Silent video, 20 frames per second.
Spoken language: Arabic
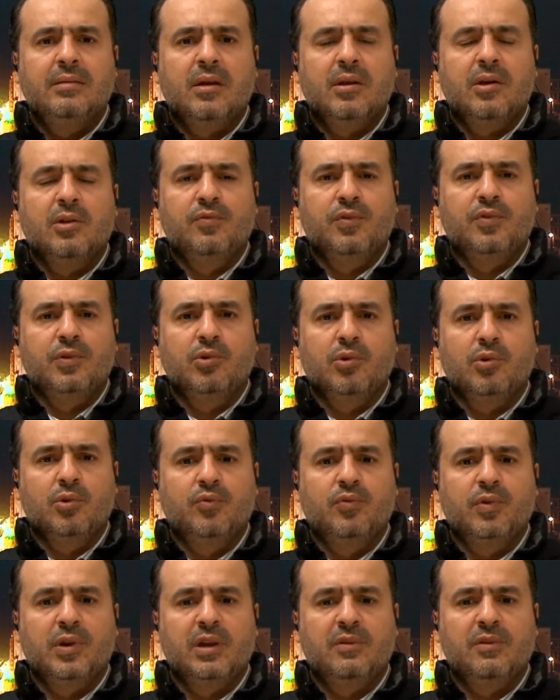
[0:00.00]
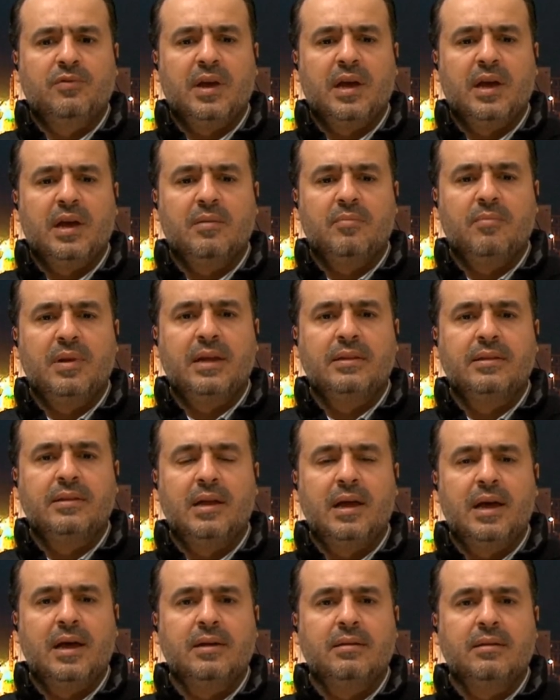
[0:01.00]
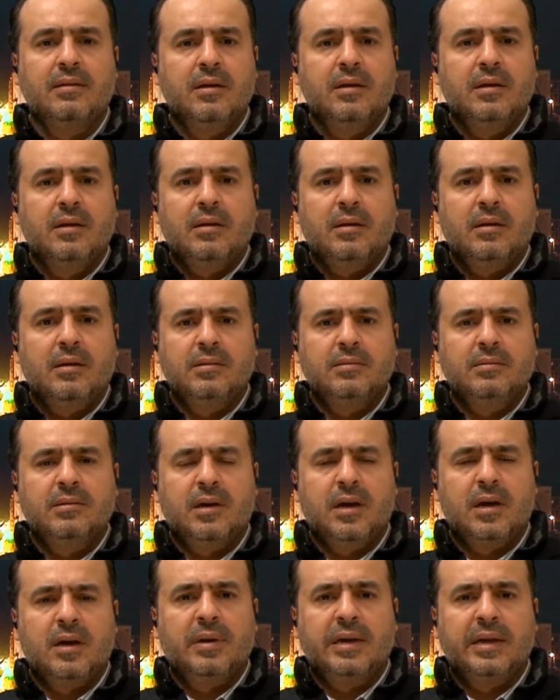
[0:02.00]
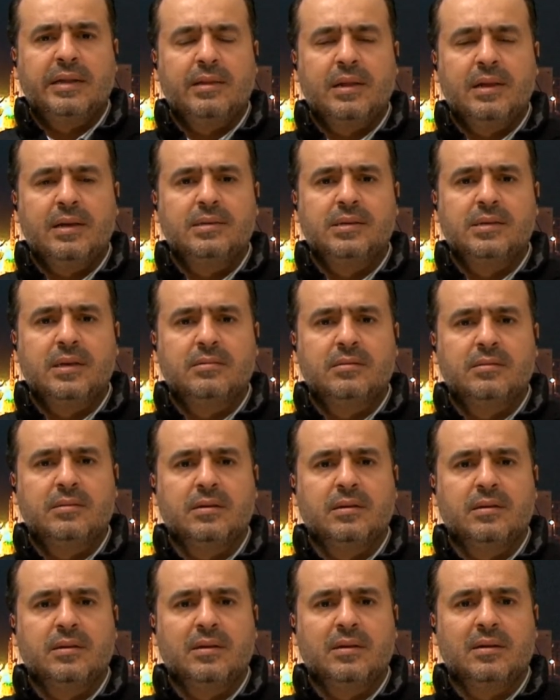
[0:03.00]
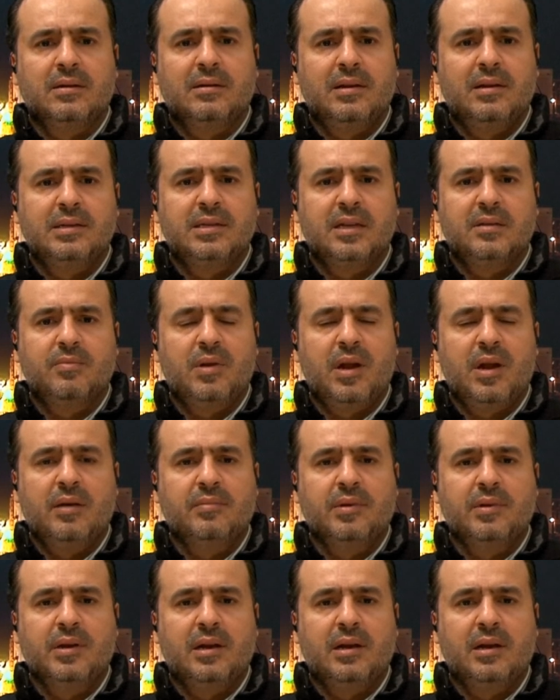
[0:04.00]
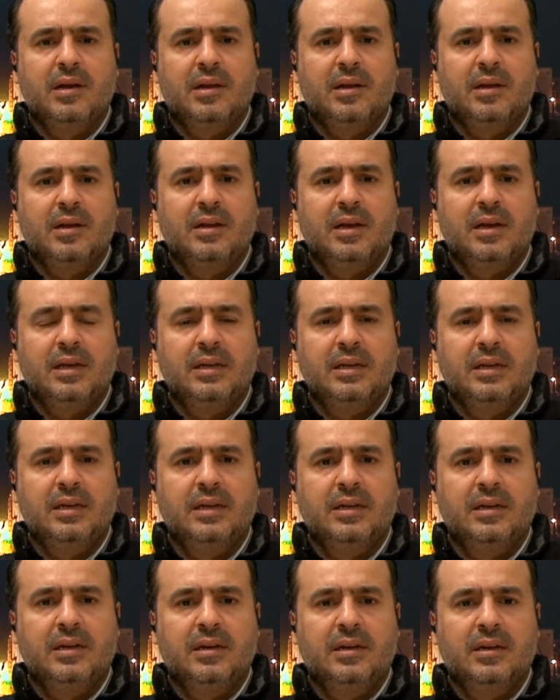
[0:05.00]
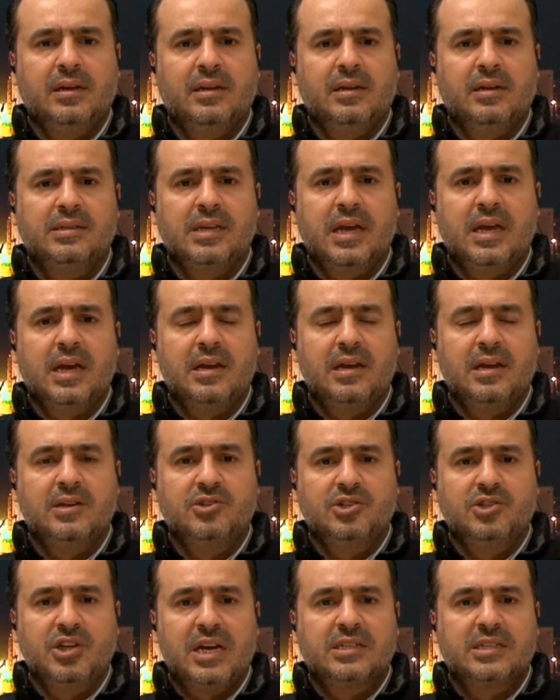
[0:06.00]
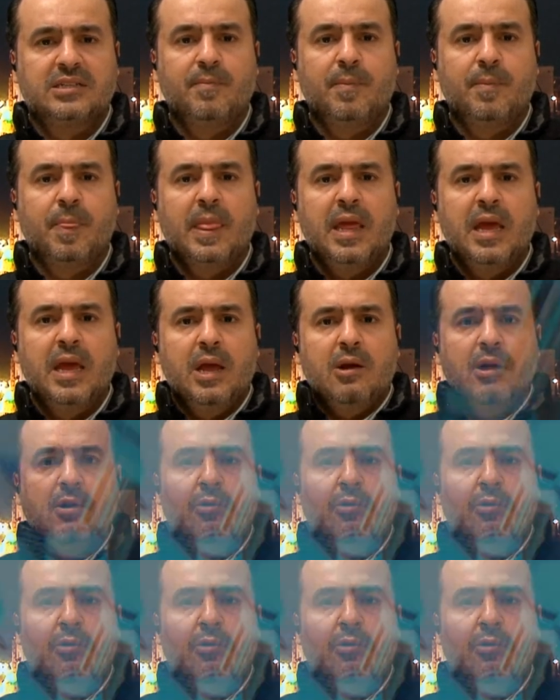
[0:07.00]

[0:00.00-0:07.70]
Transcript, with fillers: آه، اعتقد في الظروف اللي فيها البلاد الان الانتخابات ليست ليست بالامر يعني السهل الانجاز